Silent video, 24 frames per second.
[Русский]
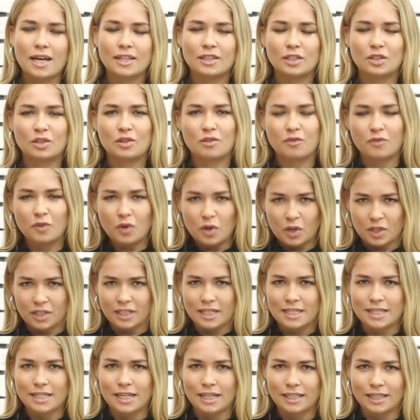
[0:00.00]
– это
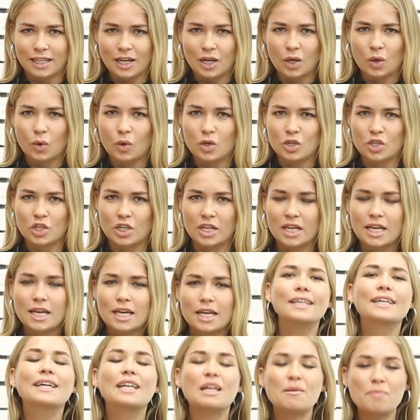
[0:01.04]
твердые сорта кожи,
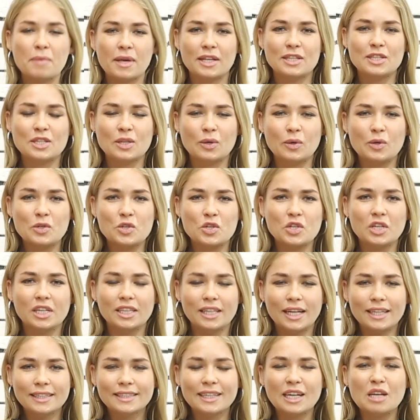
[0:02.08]
и Клеменс – очень
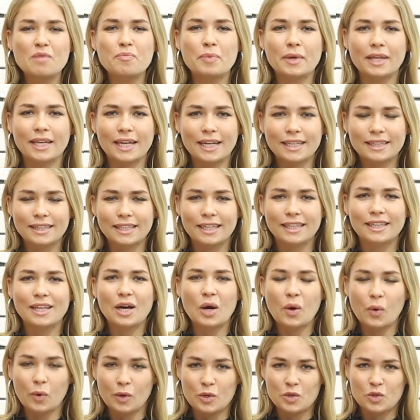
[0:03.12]
гладкая и приятная
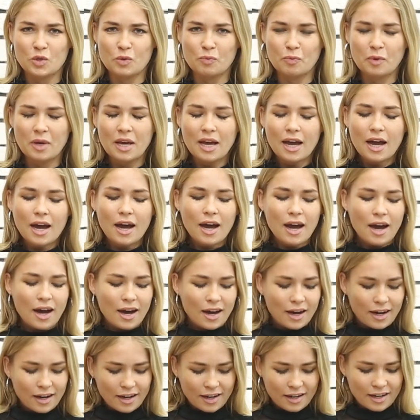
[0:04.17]
на ощупь.
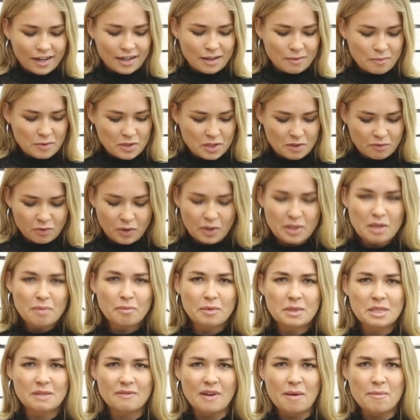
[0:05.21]
А,
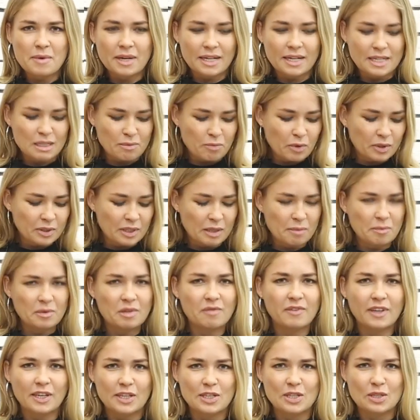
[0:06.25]
сегодня мы с вами рассмотрим
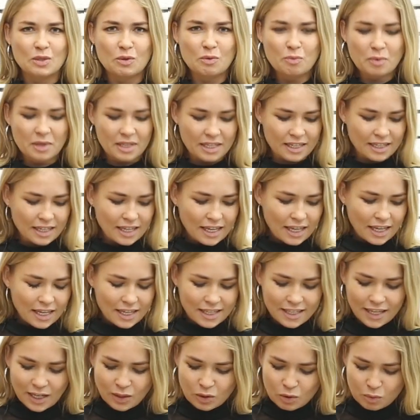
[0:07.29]
две сумки.
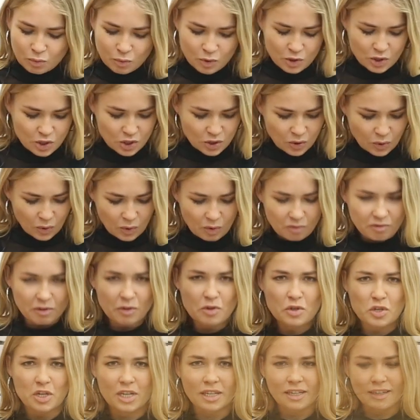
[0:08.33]
Я думаю, что
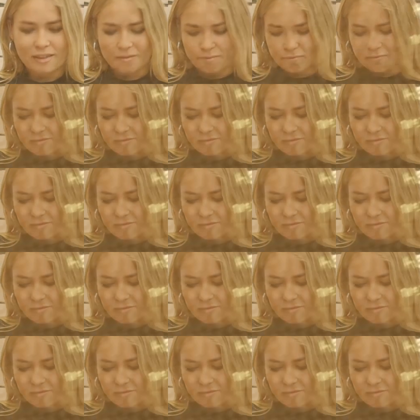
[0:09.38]
вы уже